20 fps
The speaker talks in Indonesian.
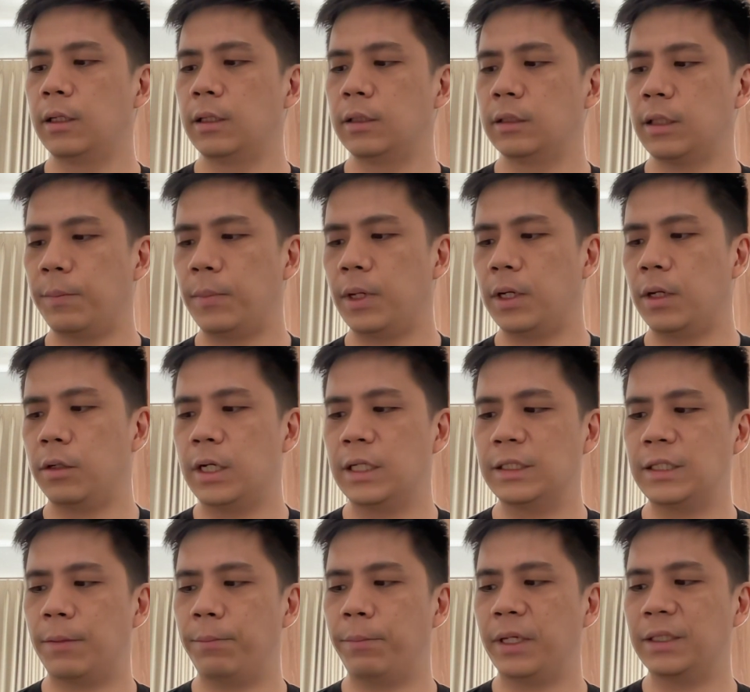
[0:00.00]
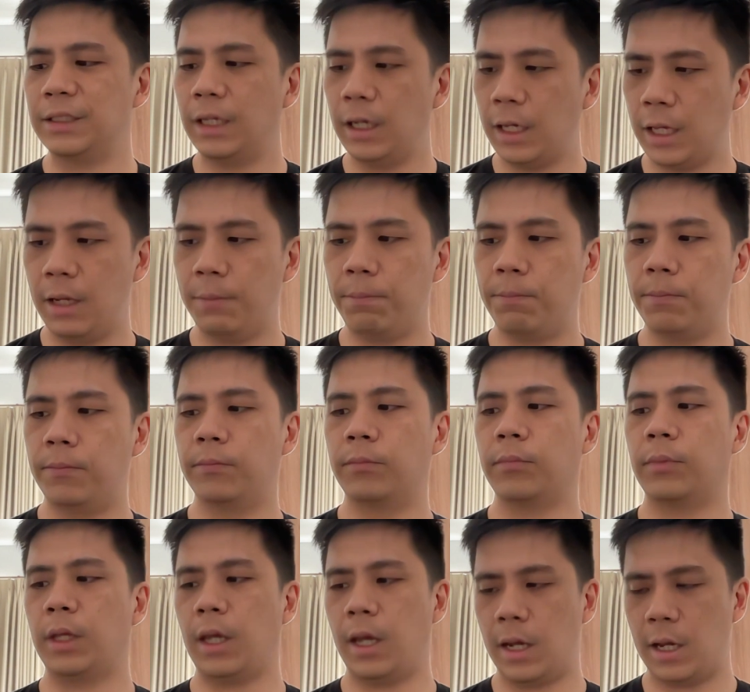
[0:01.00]
Tapi kalau udah sampai slip
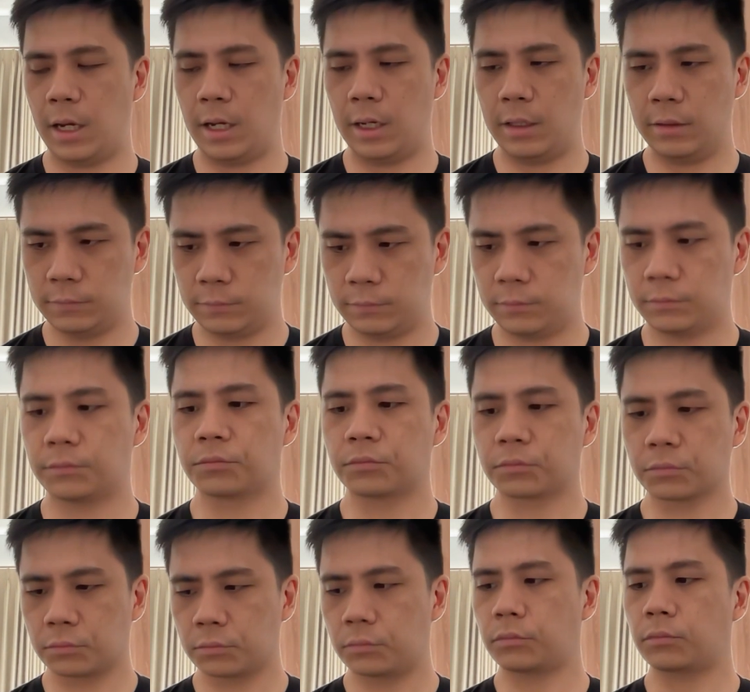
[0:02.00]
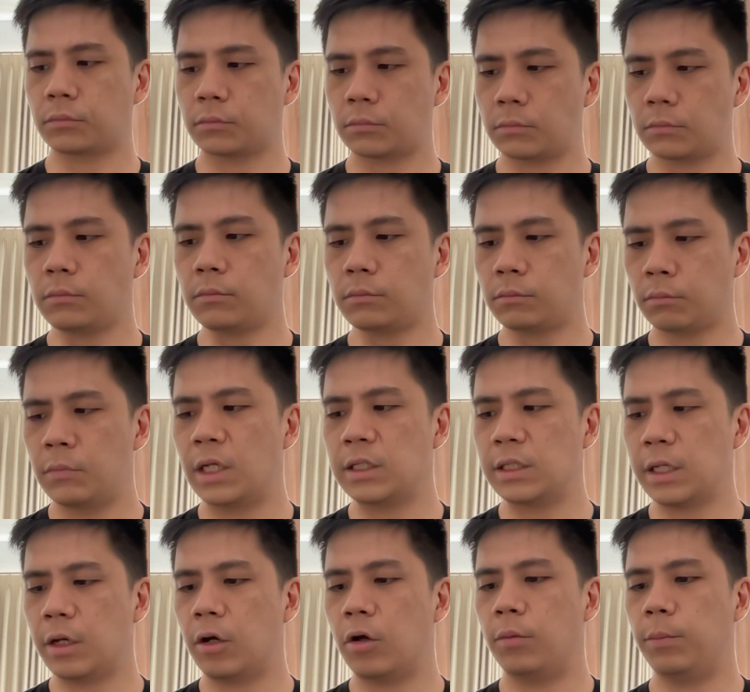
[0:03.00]
ya
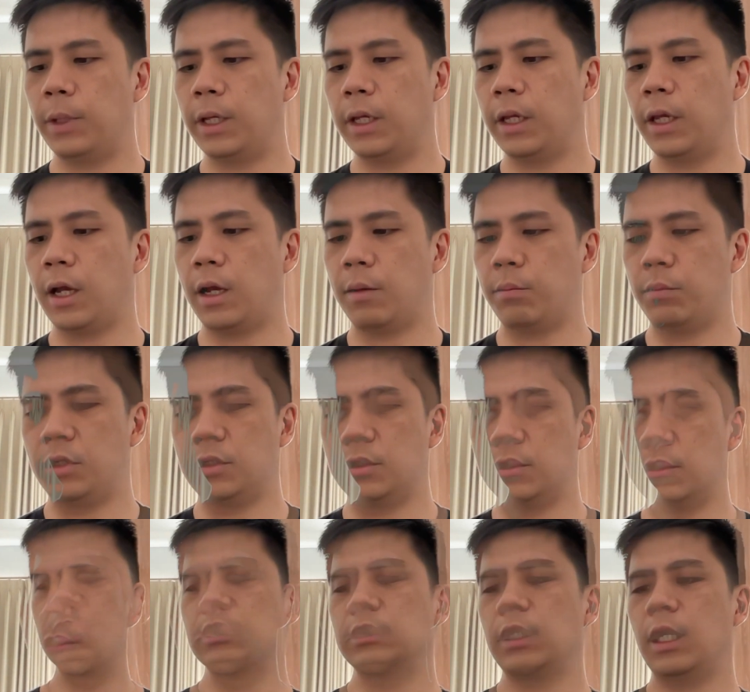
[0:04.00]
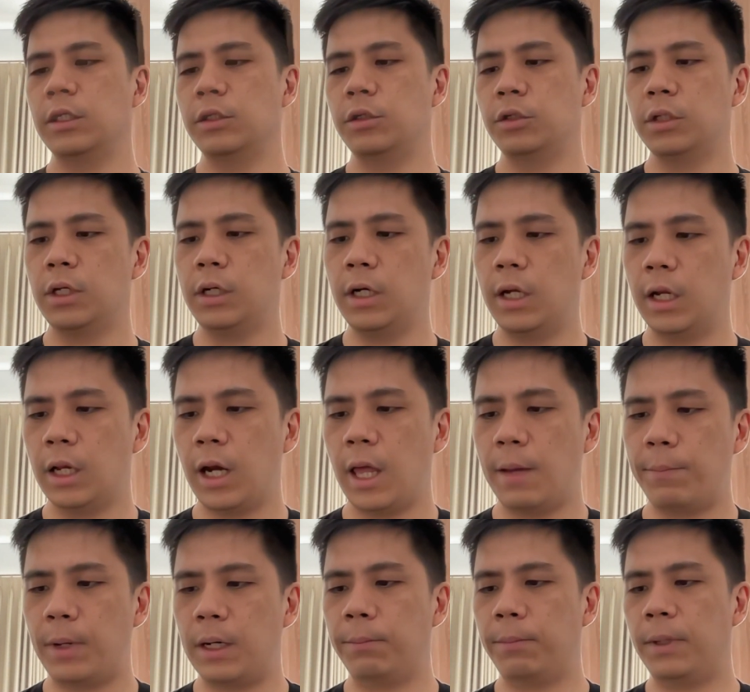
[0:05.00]
biasanya koplingnya yang habis. Selanjutnya dari
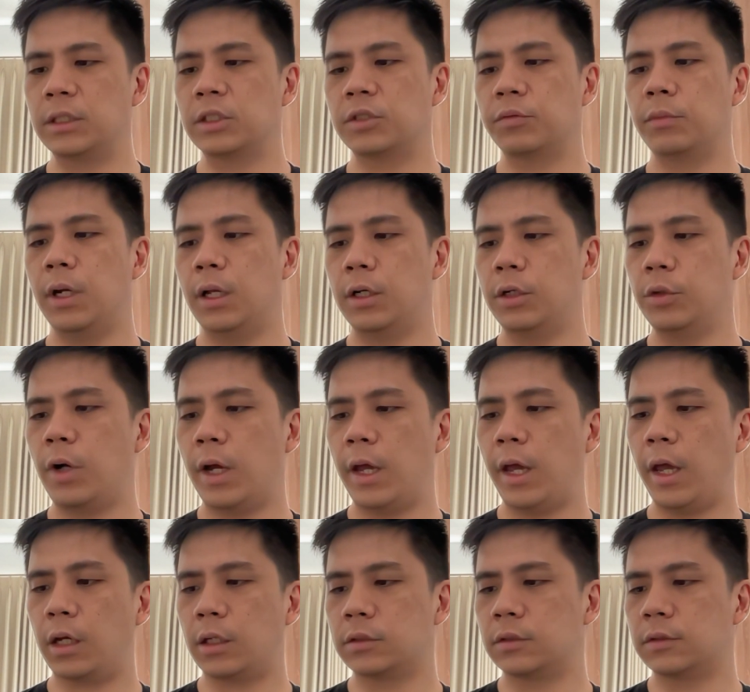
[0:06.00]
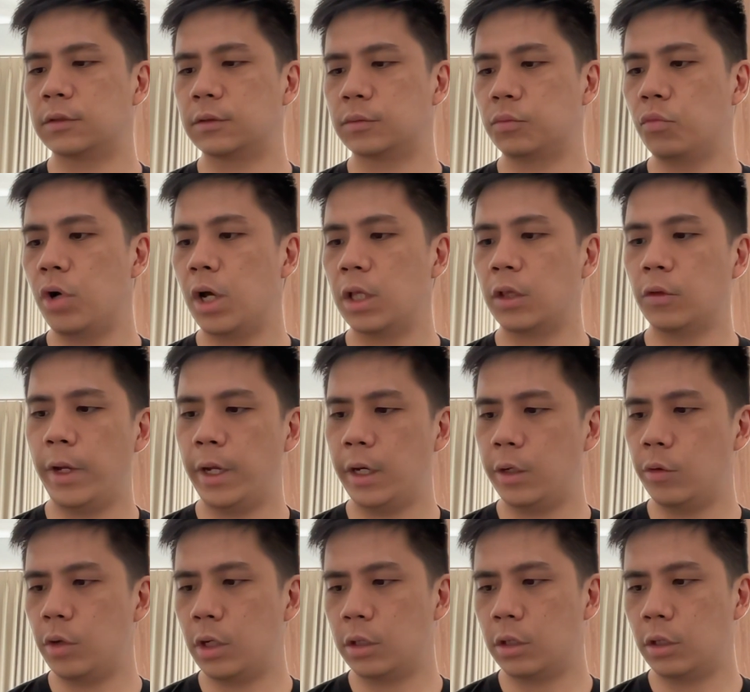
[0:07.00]
8492X buat
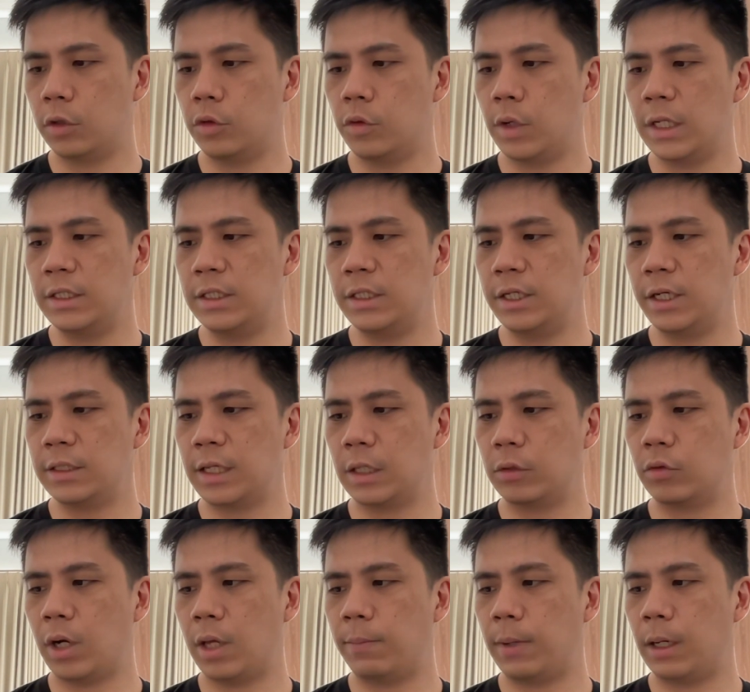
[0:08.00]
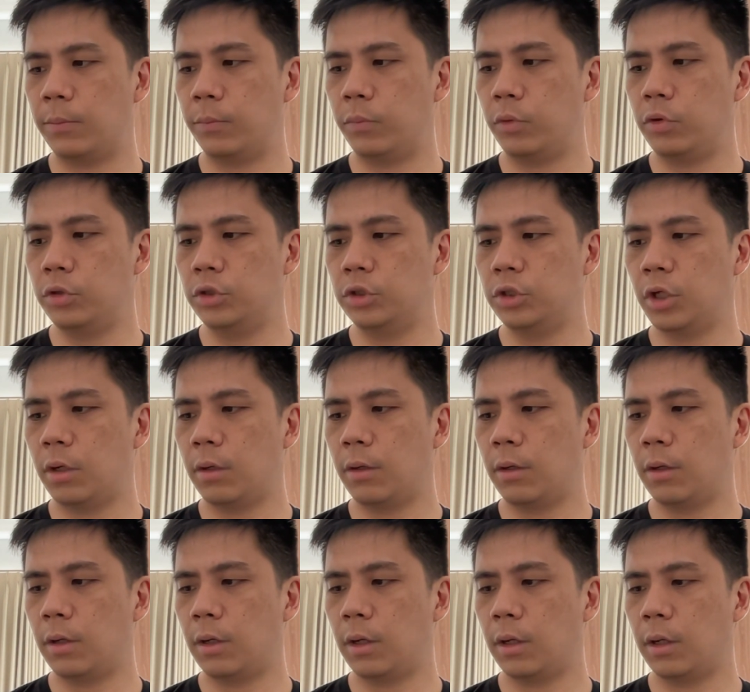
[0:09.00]
W202C180 shock
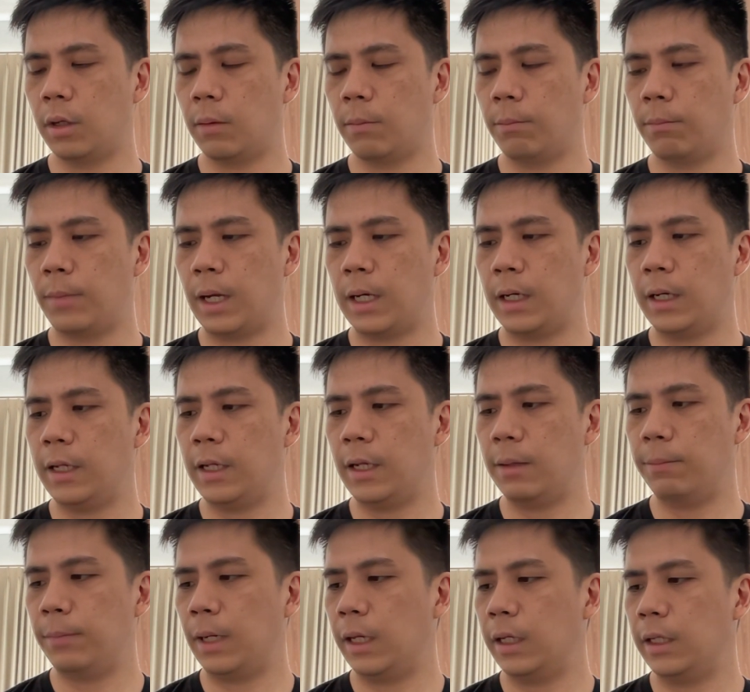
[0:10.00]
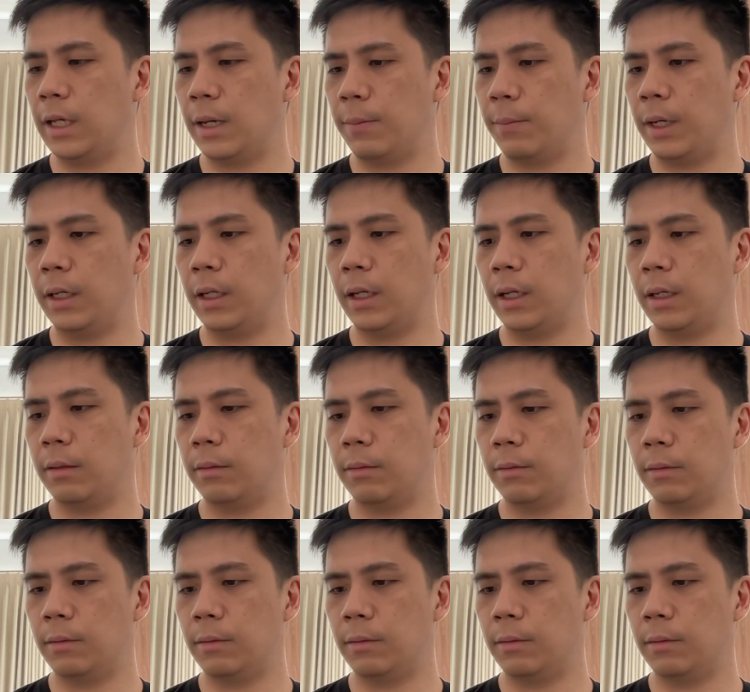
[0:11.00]
mana yang paling nyaman ya?